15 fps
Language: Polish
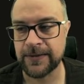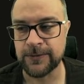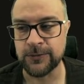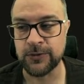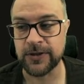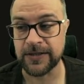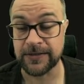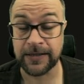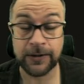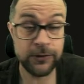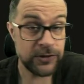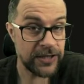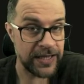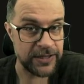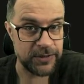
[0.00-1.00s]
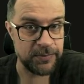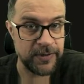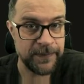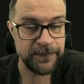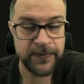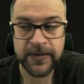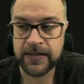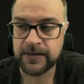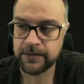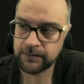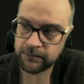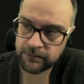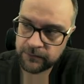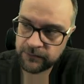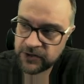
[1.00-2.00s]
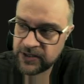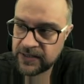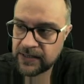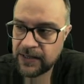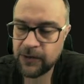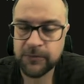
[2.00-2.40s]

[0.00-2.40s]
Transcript: ukryta, chociażby. Wszystkie